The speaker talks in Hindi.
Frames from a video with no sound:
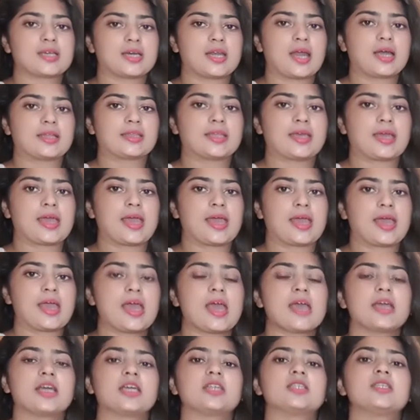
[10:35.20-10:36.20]
कराते हैं
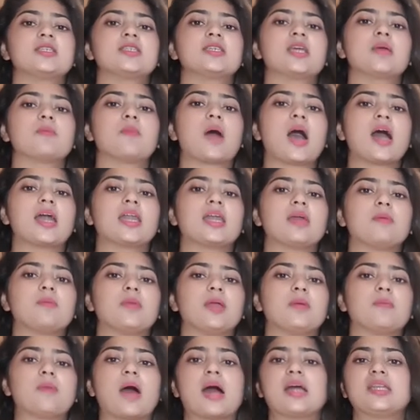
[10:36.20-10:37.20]
कि जिसके बारे
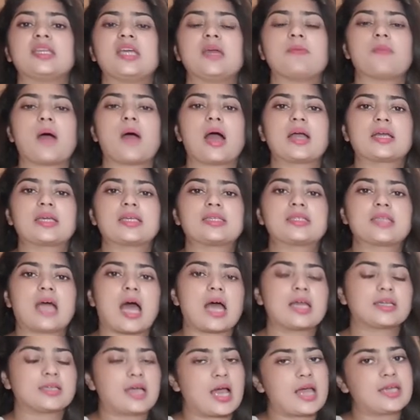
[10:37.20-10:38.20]
में बानी
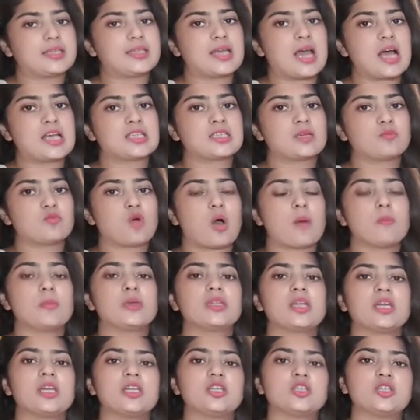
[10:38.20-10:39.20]
पाकिस्तान कायद अजम
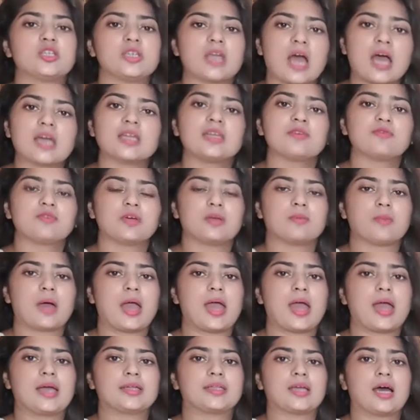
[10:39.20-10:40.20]
मोहम्मद अली जिना ने
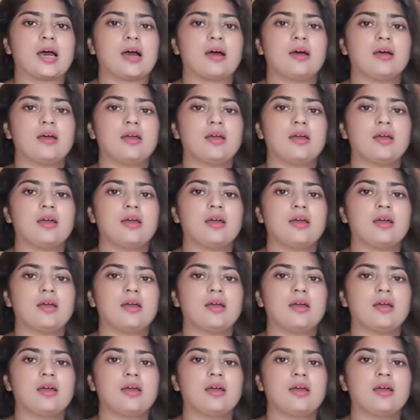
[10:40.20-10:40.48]
फरमाया था